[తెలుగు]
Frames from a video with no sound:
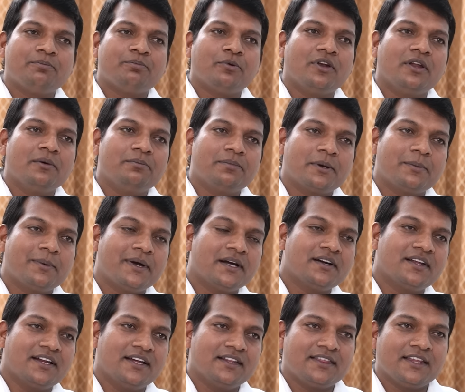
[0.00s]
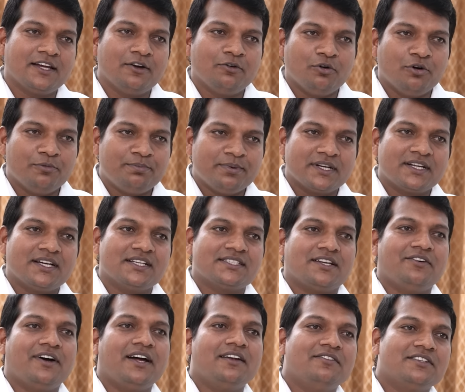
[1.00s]
పొన్నం ప్రభాకర్ అయితే ఓపెన్గా
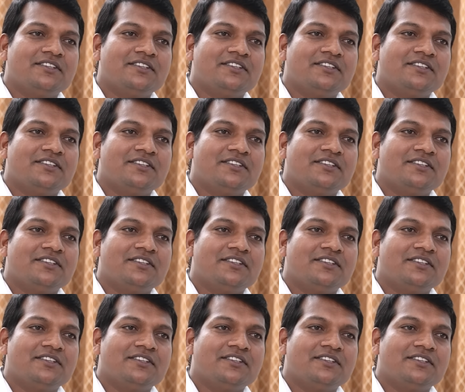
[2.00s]
సవాల్